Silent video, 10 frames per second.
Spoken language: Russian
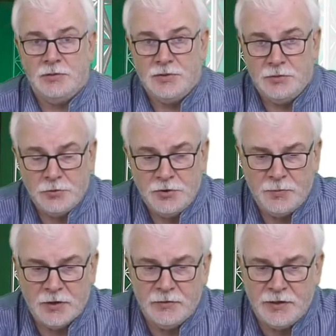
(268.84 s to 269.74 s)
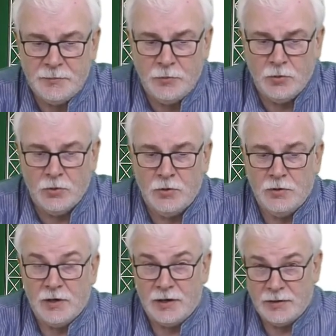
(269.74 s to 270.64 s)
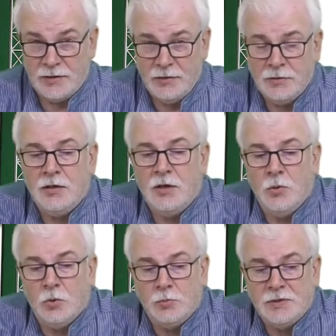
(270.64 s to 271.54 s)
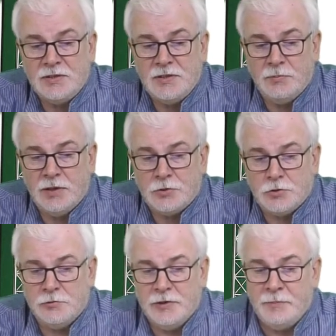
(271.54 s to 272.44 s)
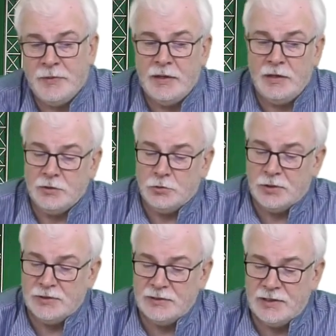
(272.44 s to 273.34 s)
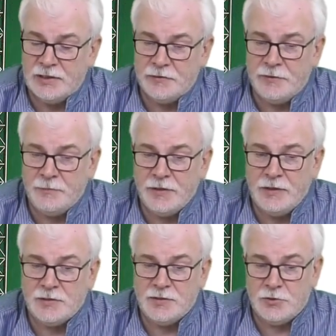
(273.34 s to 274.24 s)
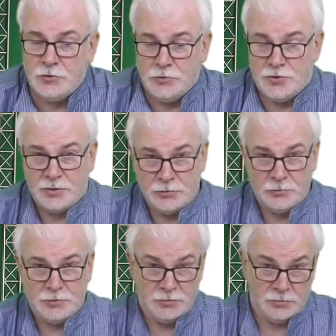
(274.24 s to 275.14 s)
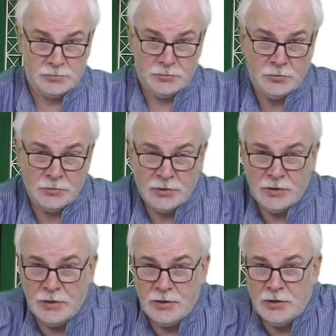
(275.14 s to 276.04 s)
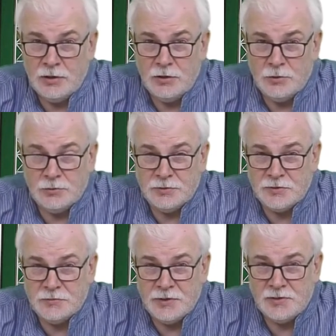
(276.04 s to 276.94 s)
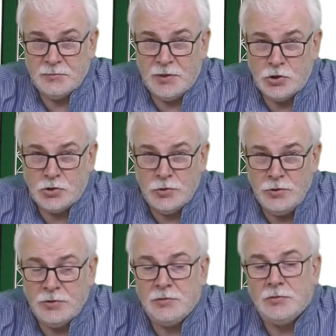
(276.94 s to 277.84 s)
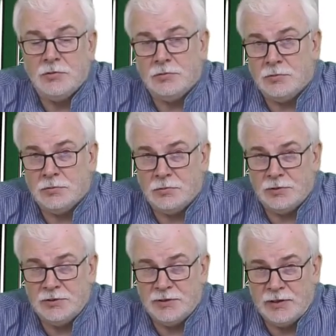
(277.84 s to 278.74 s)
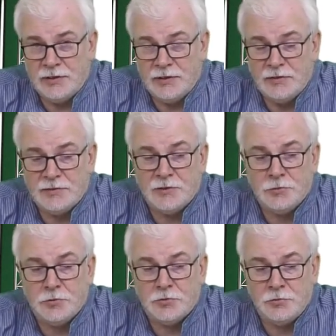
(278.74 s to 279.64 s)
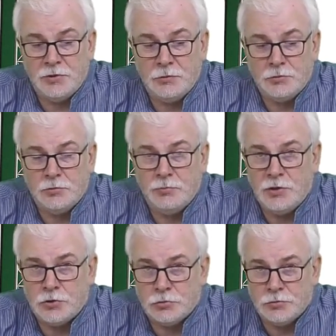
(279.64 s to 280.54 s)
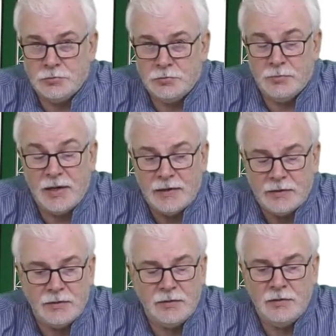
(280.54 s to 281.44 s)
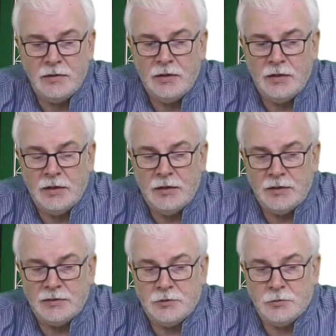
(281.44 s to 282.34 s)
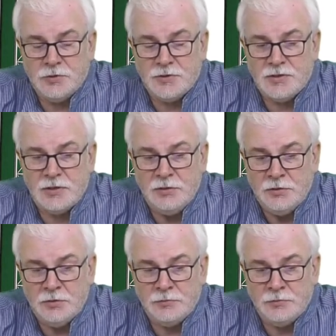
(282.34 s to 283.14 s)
сегодня поговорим о раке области большого дуоденального сосочка. Но ну вот он называется большой дуоденальный сосочек, но не такой уж он большой, он маленький. И находится